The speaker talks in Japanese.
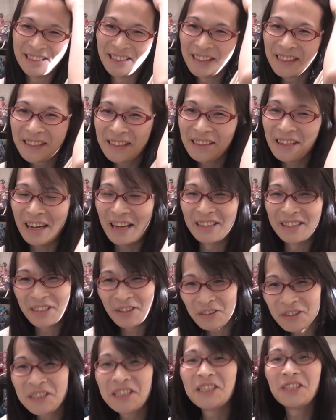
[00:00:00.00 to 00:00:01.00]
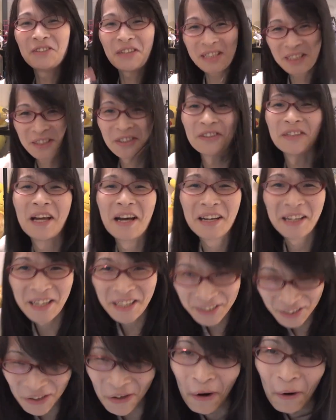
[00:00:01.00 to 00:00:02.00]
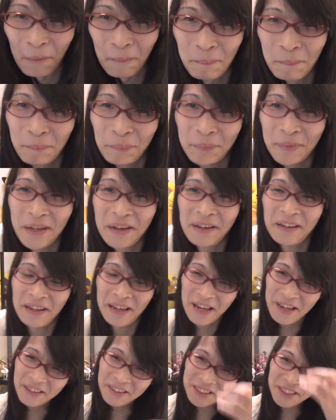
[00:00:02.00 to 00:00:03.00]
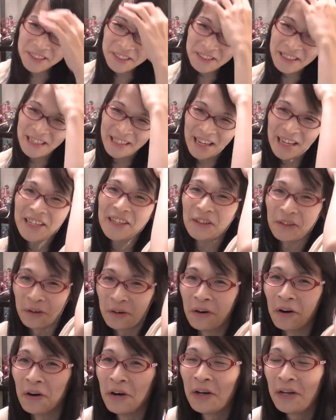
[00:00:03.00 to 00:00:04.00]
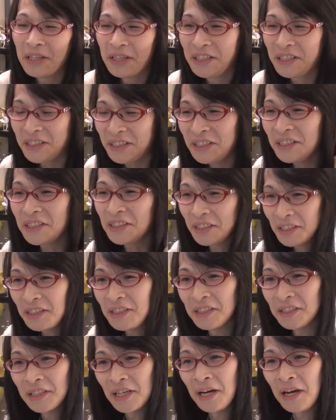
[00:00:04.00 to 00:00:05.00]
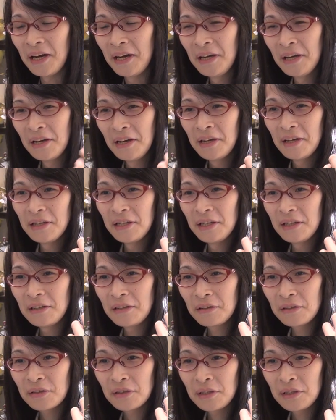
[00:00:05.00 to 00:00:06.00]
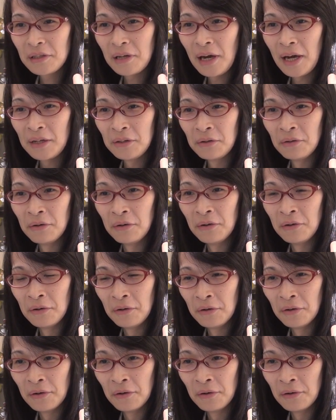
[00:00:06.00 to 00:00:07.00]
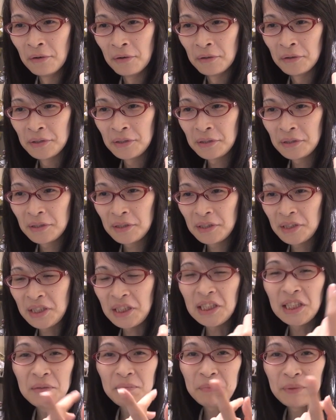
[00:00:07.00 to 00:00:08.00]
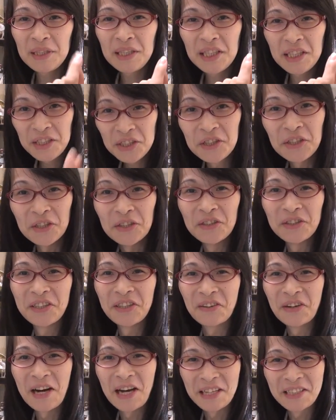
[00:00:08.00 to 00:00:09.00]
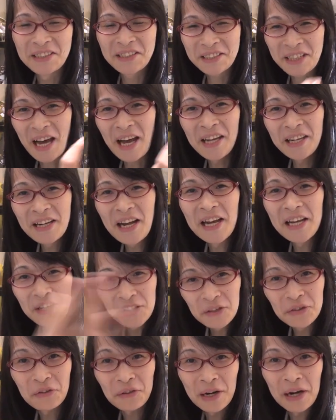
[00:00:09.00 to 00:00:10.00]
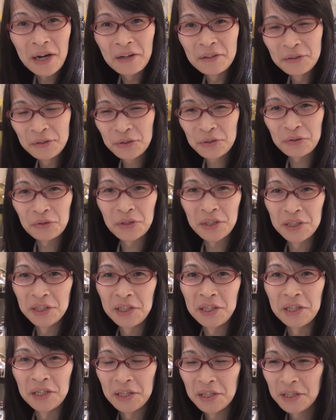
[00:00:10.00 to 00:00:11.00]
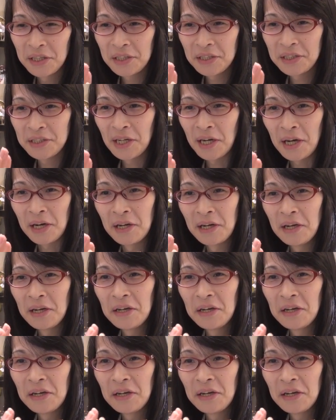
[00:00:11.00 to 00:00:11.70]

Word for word: にあ日本人は必要なわけですよ。F10 がないといちいちじゃああのー、CPU とかスカイレイクとか打つ時にじゃ